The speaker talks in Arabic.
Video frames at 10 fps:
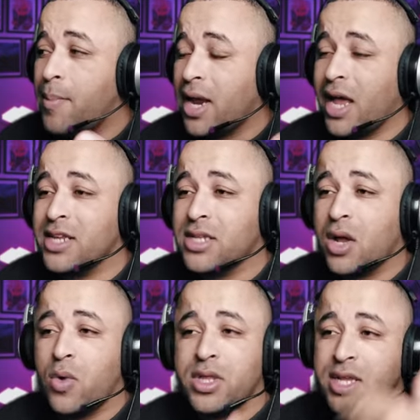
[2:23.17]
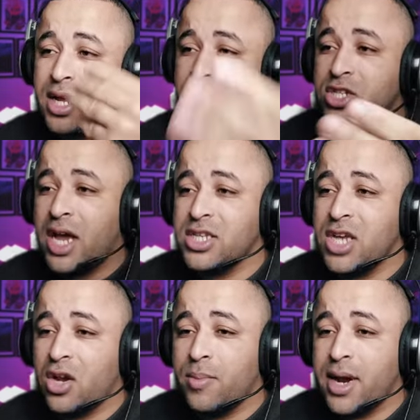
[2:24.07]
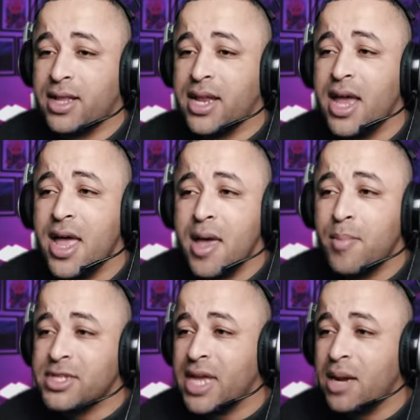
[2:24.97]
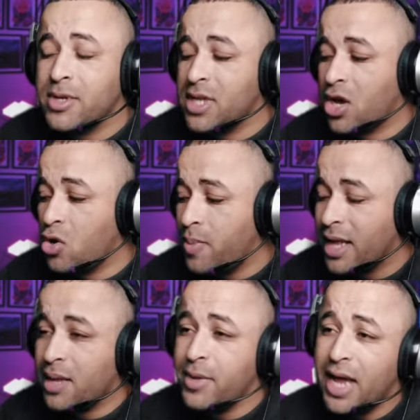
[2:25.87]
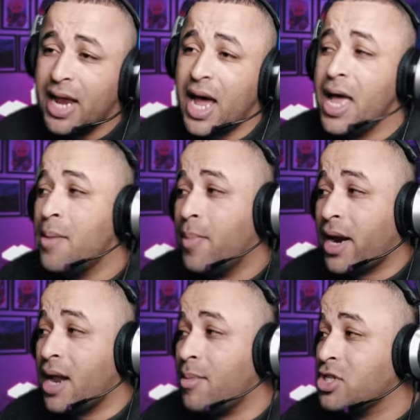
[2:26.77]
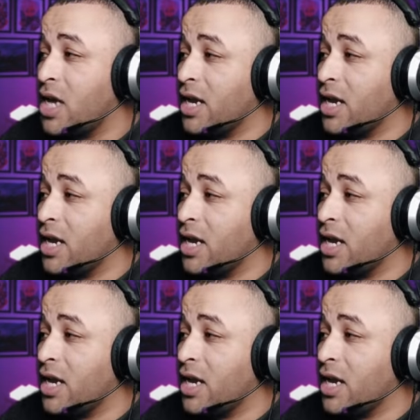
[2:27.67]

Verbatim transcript: لما نخلص الخوات تقدر ترجع تشغله مره ثانيه بس انا بسكره بعتمد على برنامج